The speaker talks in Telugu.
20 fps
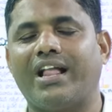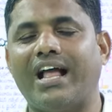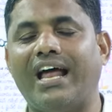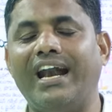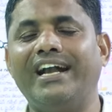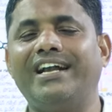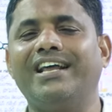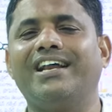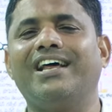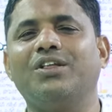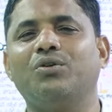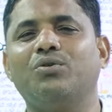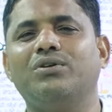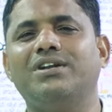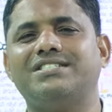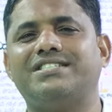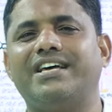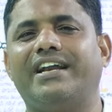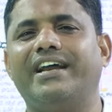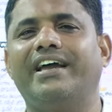కలెక్టర్
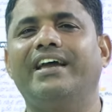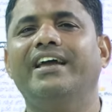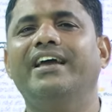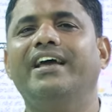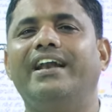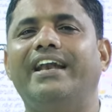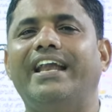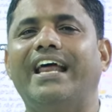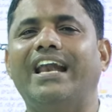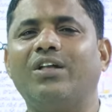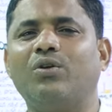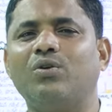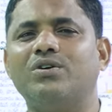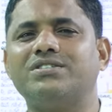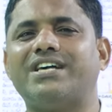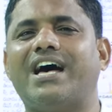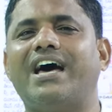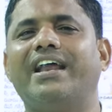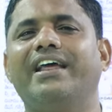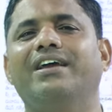అందునా సరే
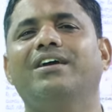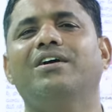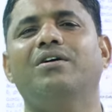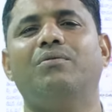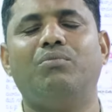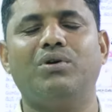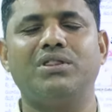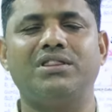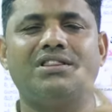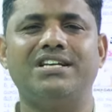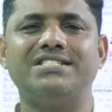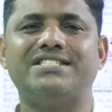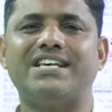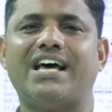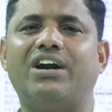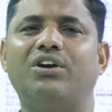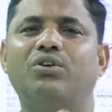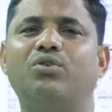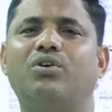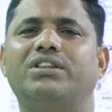నెలతోసారి మొత్తం
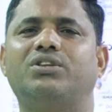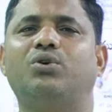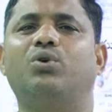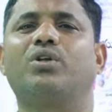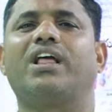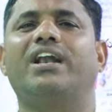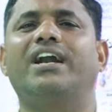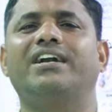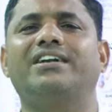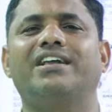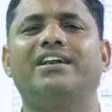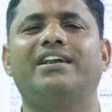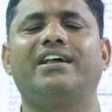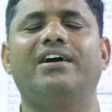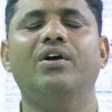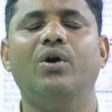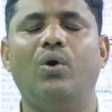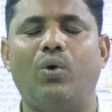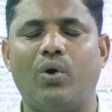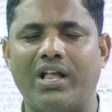సరండు కొడితే ఓ కలెక్టర్
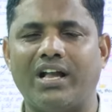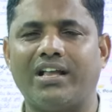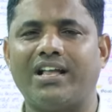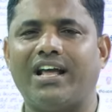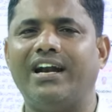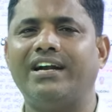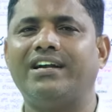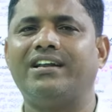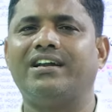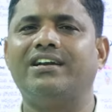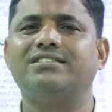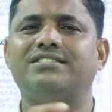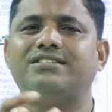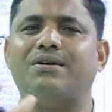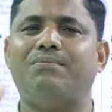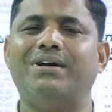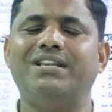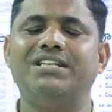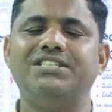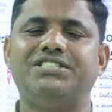ఒక కలెక్టర్
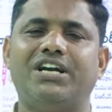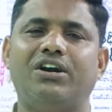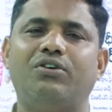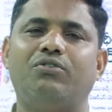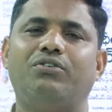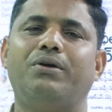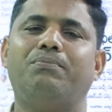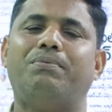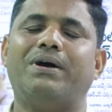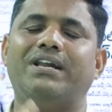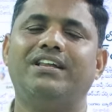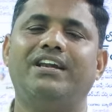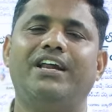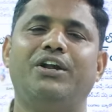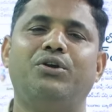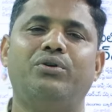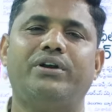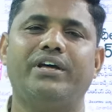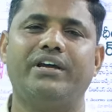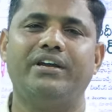సంబంధించినటువంటి పరిధిలు
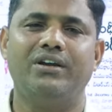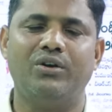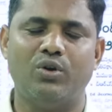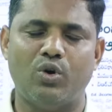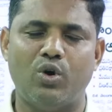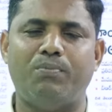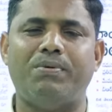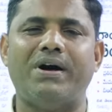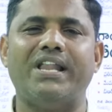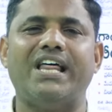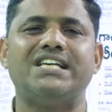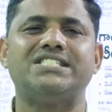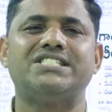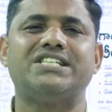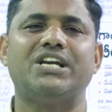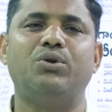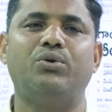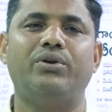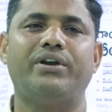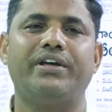ఎన్ని ఉంటాయి ఓ పది
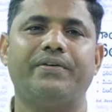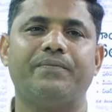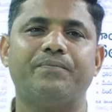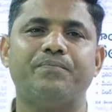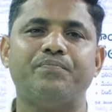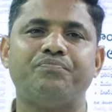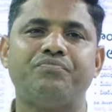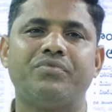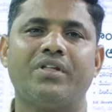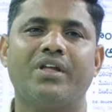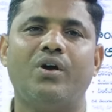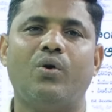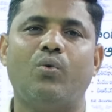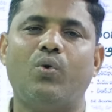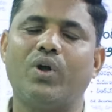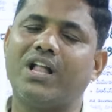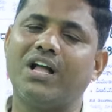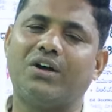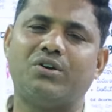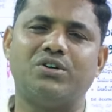హాస్టళ్ళు ఉంటాయి
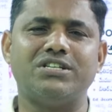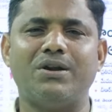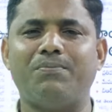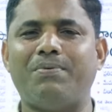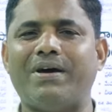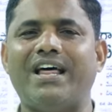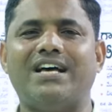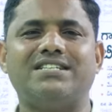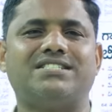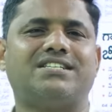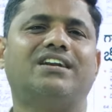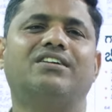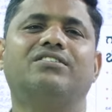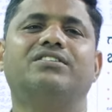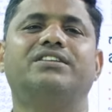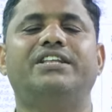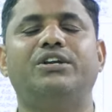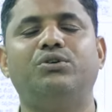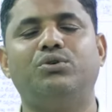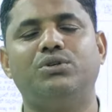ఒక్క రోజులో పది హాస్టళ్ళు
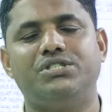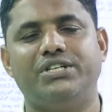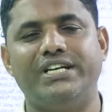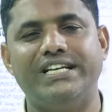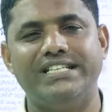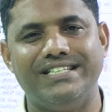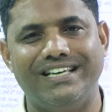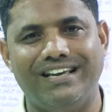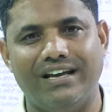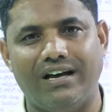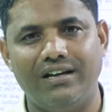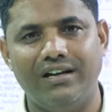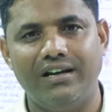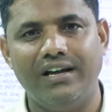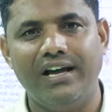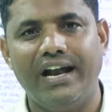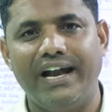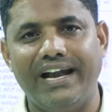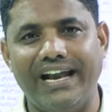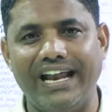తిరగవచ్చు ఈజీగా
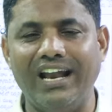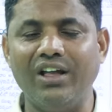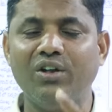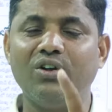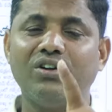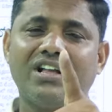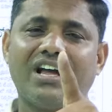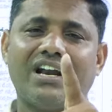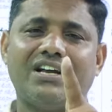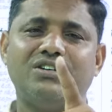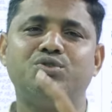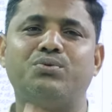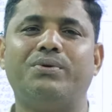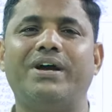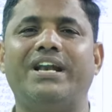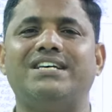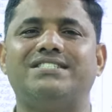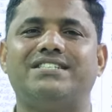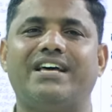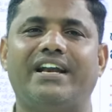నెలతో రోజు
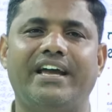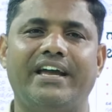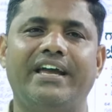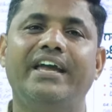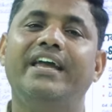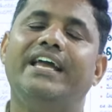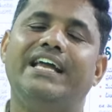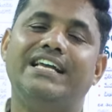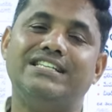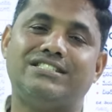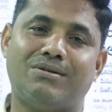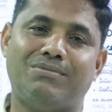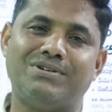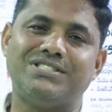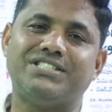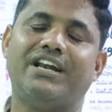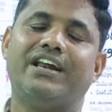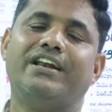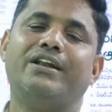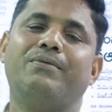పోయినా సరే ఈ
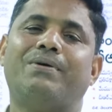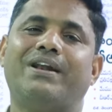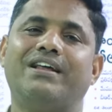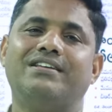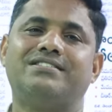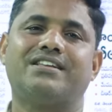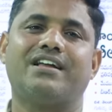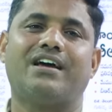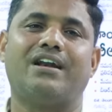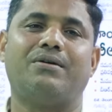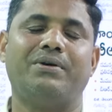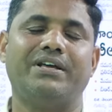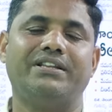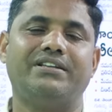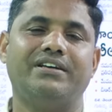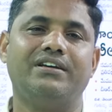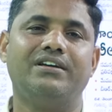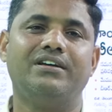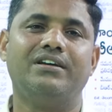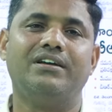సమస్యలన్నీ పరిష్కారం
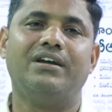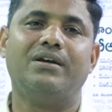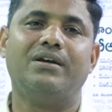అవుతాయి